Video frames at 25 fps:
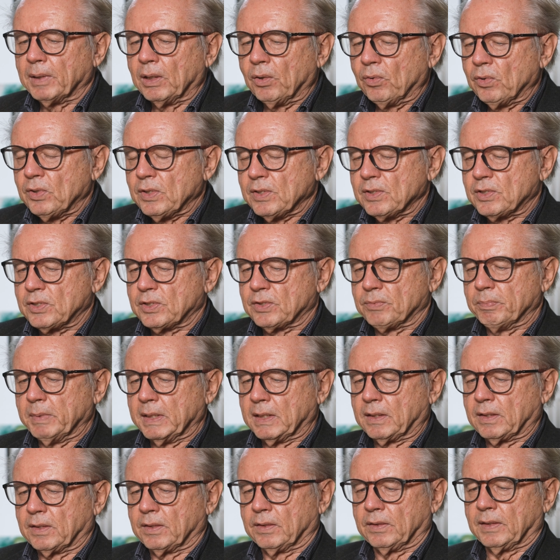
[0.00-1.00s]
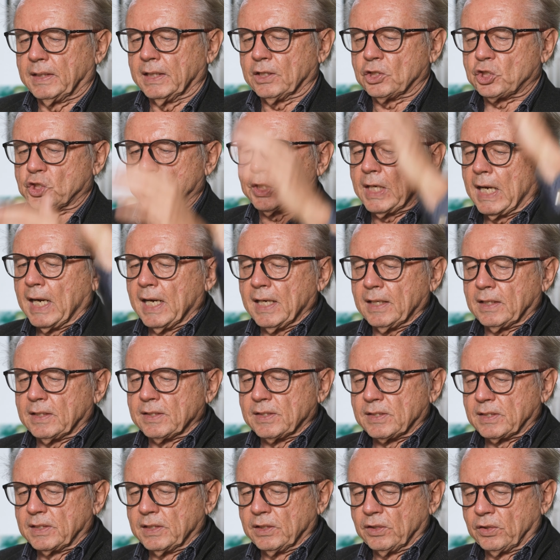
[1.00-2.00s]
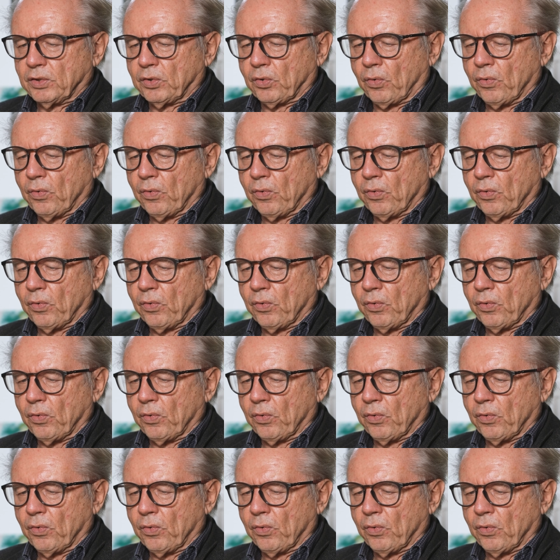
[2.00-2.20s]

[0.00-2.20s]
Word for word: bei uns mit der Staat ist die